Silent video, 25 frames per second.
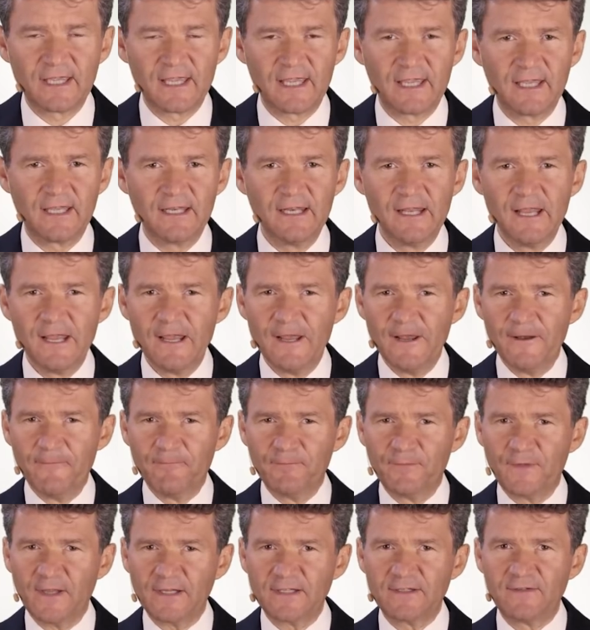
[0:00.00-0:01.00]
gehen,
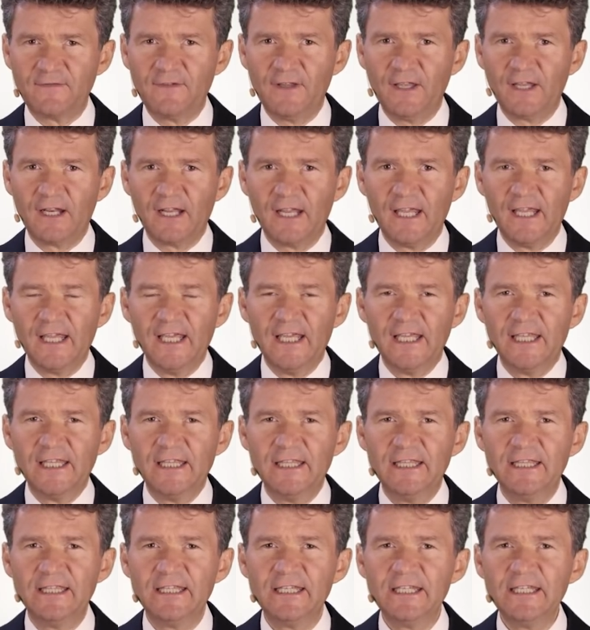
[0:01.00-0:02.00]
dass wir
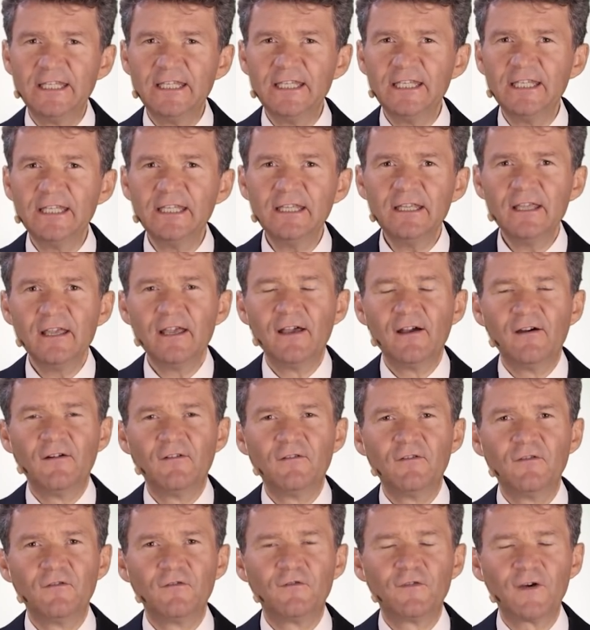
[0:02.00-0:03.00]
nie
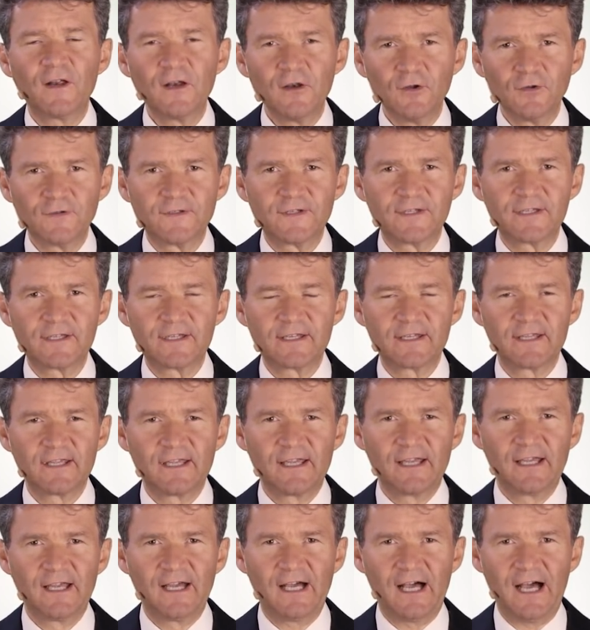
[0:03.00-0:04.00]
Verlust
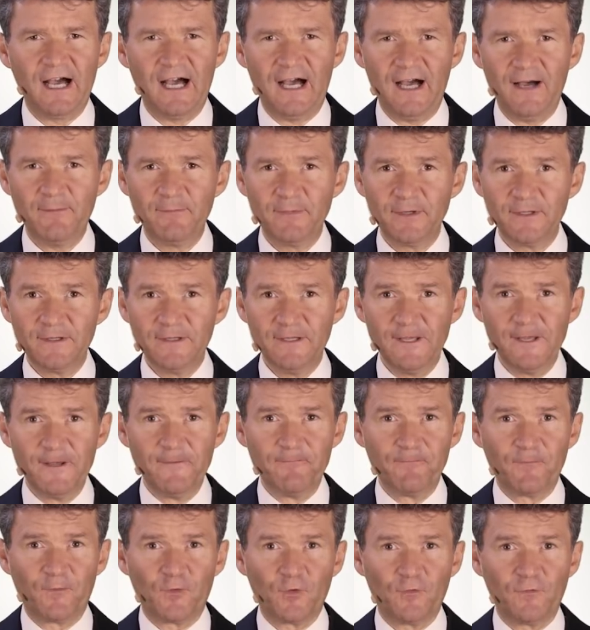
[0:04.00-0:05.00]
haben.
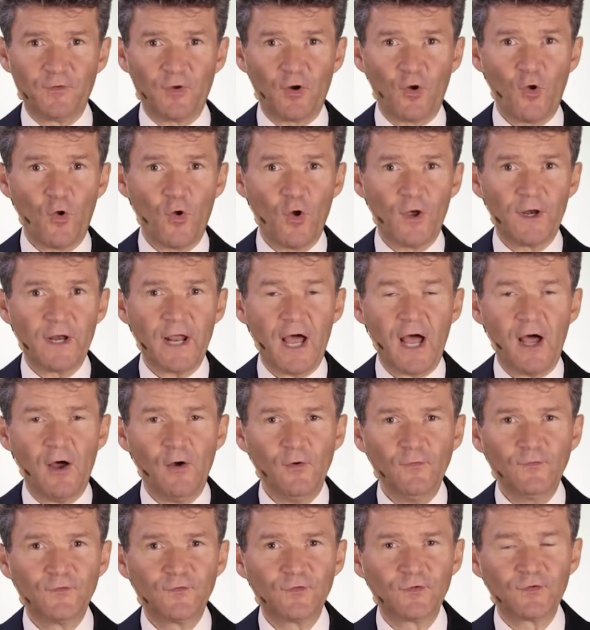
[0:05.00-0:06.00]
So, wir hören
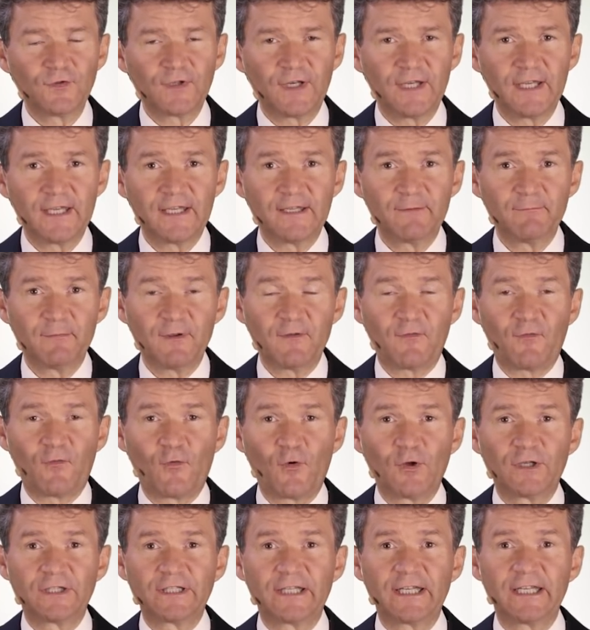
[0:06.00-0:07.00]
auf zu trinken,
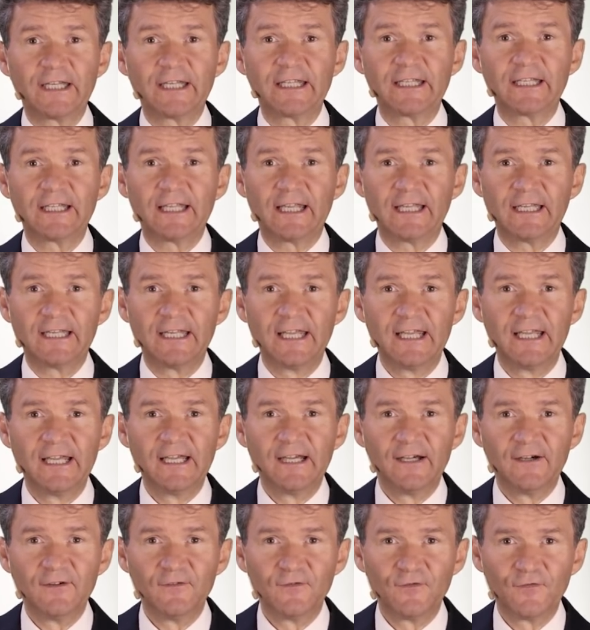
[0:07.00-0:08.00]
bevor Trinken ein
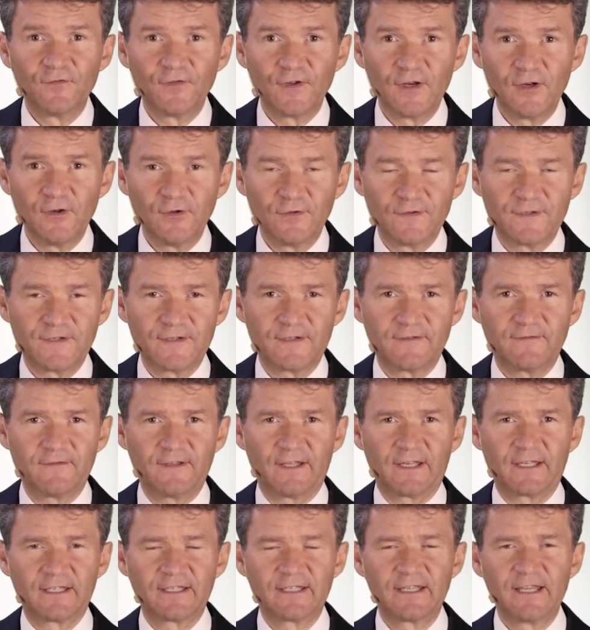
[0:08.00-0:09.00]
Verlust
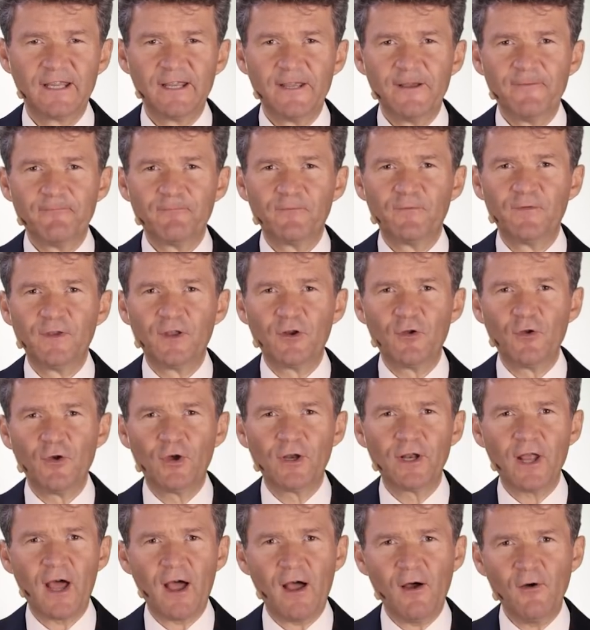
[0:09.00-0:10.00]
wird. Wir
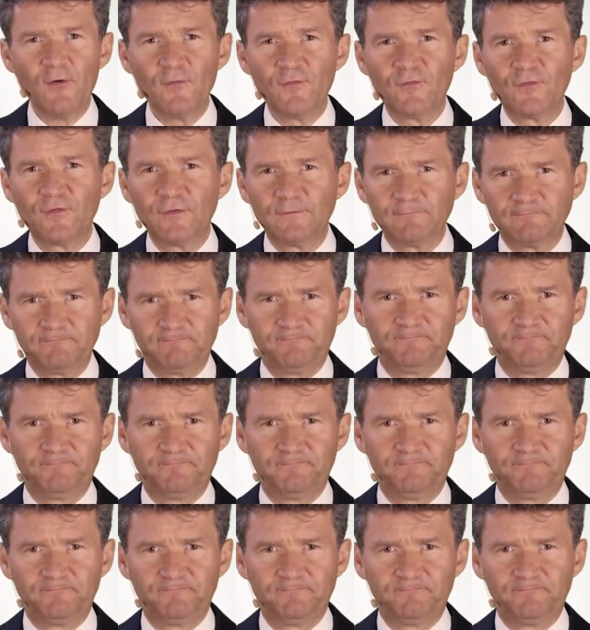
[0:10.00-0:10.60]
hören auf